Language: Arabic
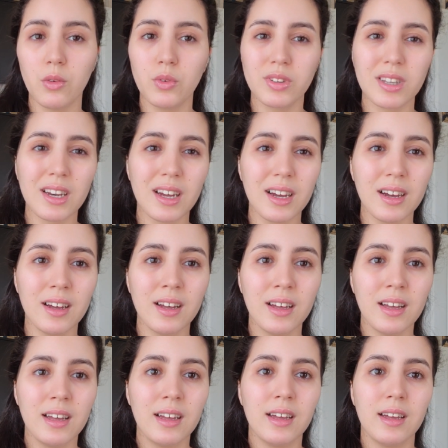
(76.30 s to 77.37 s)
وصراحه
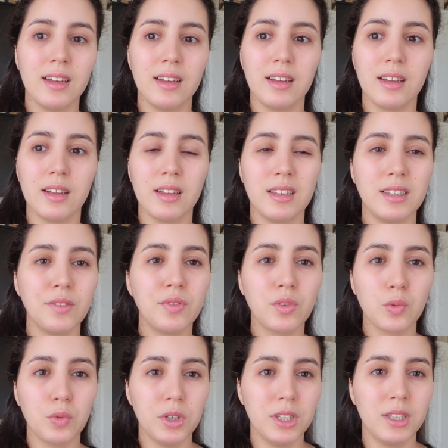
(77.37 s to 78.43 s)
آه،
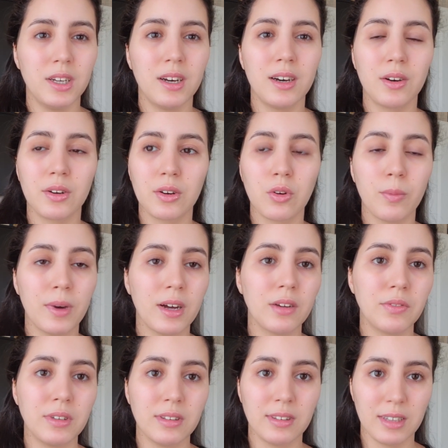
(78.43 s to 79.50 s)
نفس وحده راكم
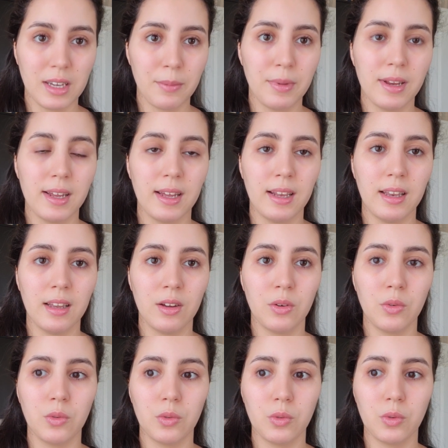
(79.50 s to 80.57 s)
عارفين صعيب الحال
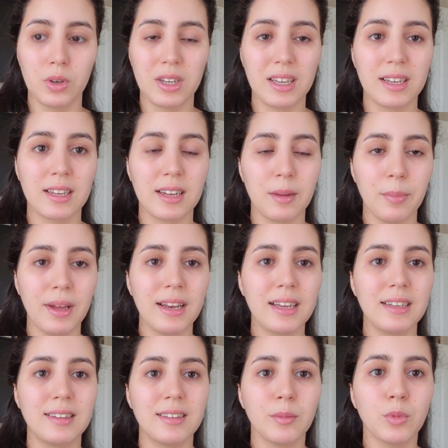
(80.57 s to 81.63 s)
بحال
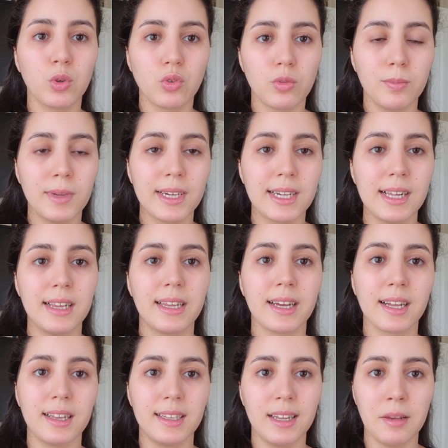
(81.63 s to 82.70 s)
كيتزمطوا في الماكل
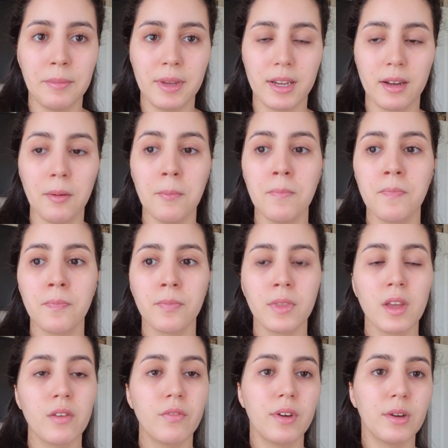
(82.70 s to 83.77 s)
داخل ديال الميكا
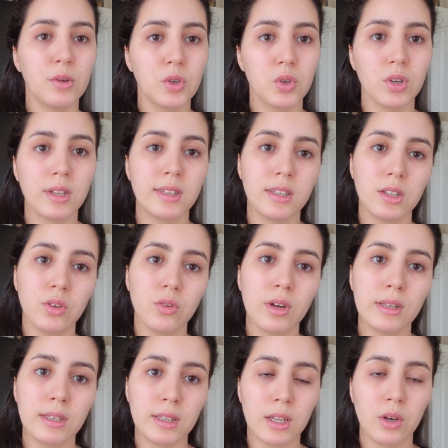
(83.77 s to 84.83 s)
فقلت شنو غادي نديرو
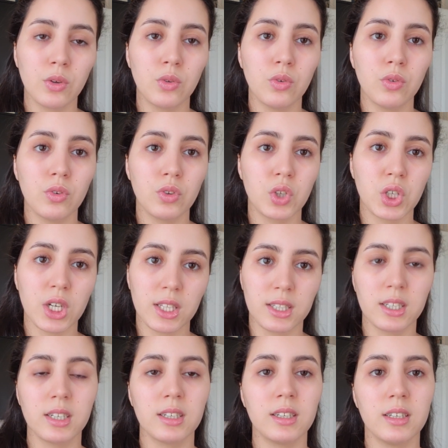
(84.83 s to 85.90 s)
غادي ناخذ
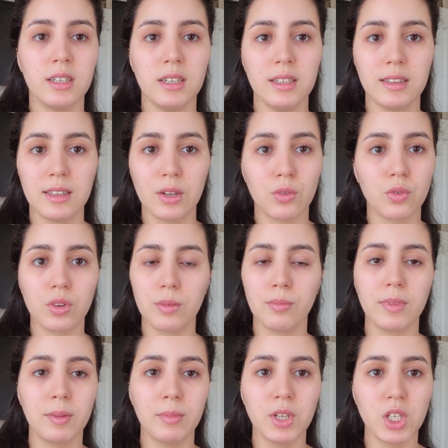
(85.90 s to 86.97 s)
تشادر حيت ضروري
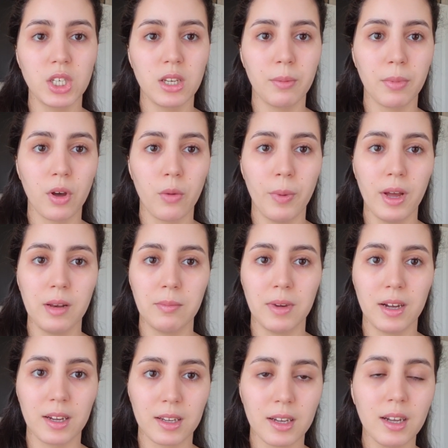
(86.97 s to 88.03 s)
ما يمكنش نبقاو بحال
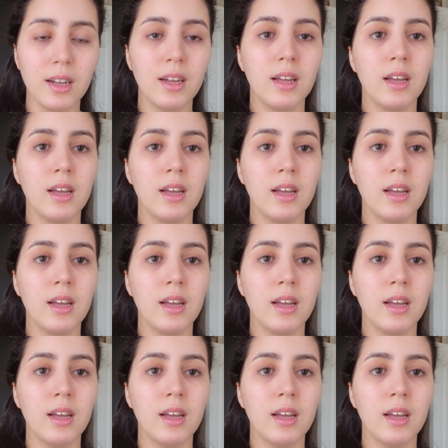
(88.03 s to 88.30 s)
ما هكا